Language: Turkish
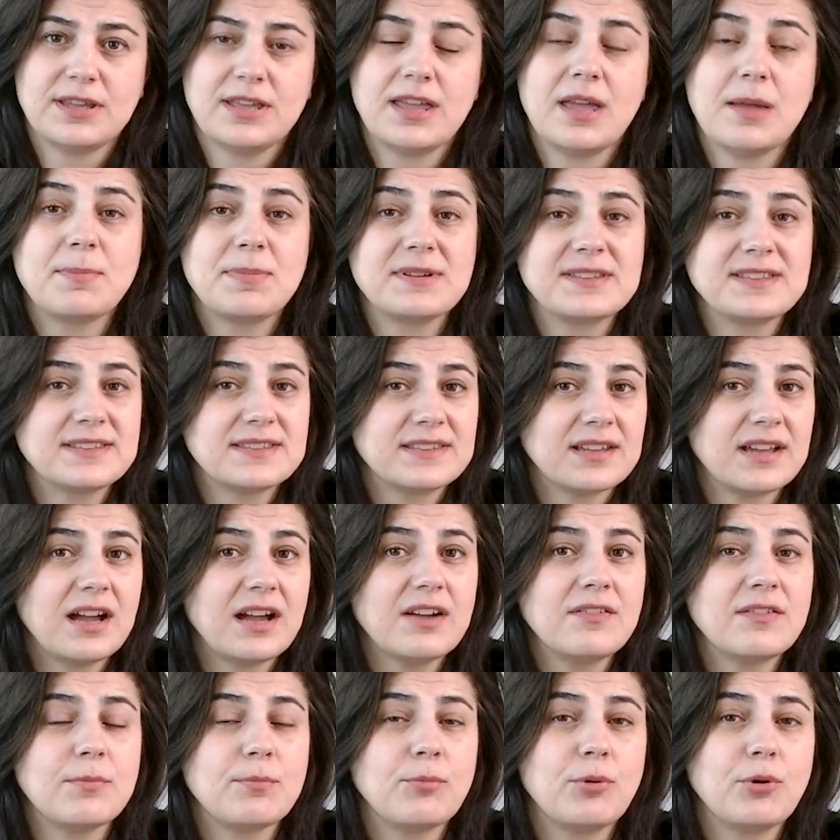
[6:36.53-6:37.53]
hepatit A
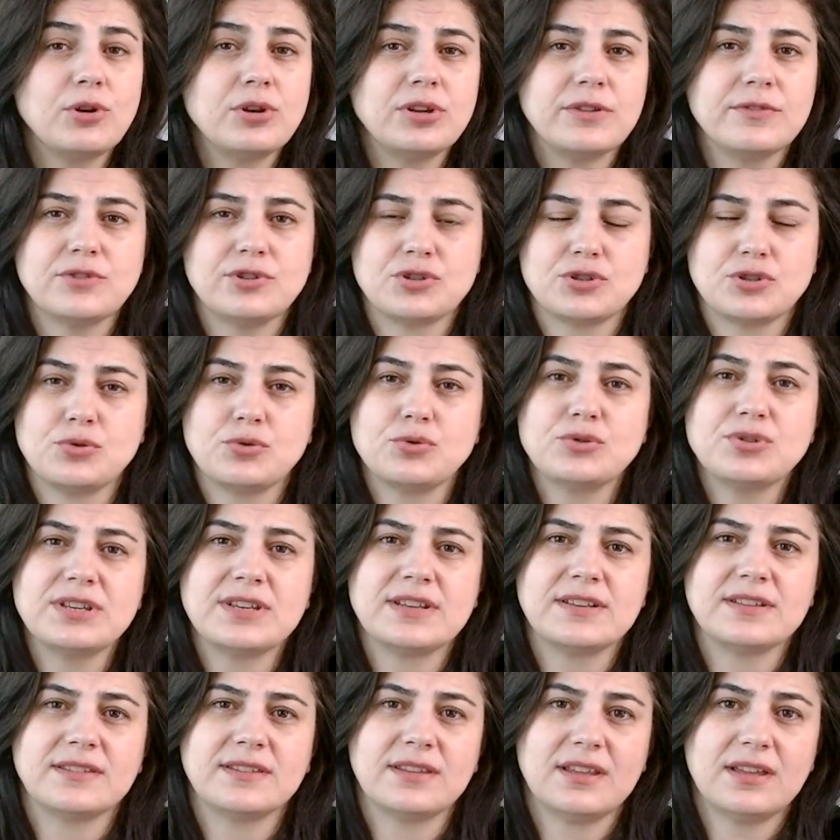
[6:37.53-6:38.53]
ve polio virüsü
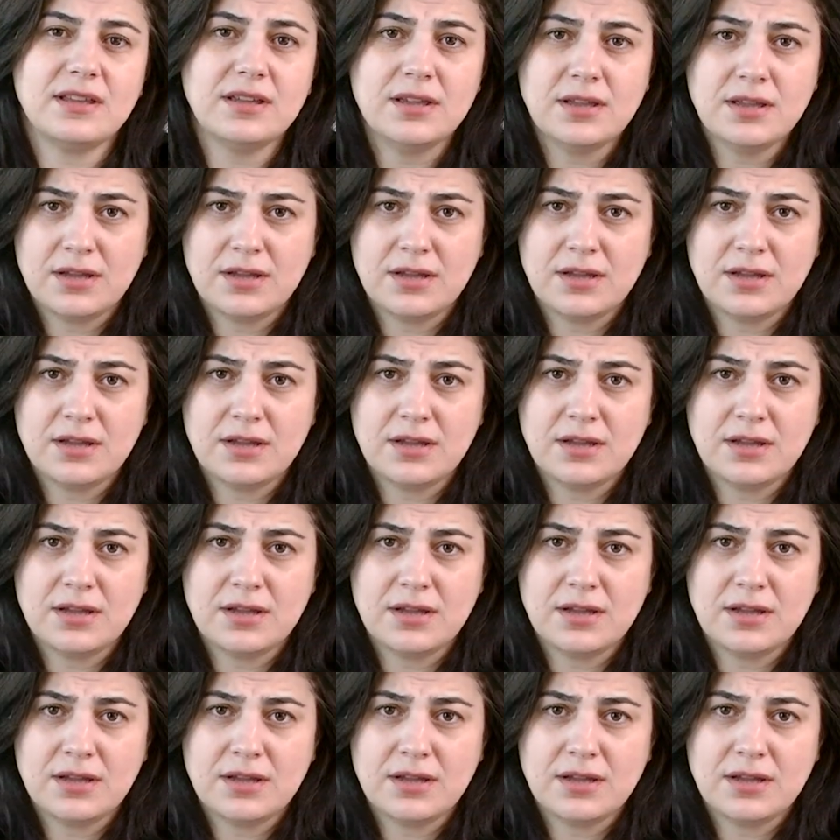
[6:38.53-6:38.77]
üzerinde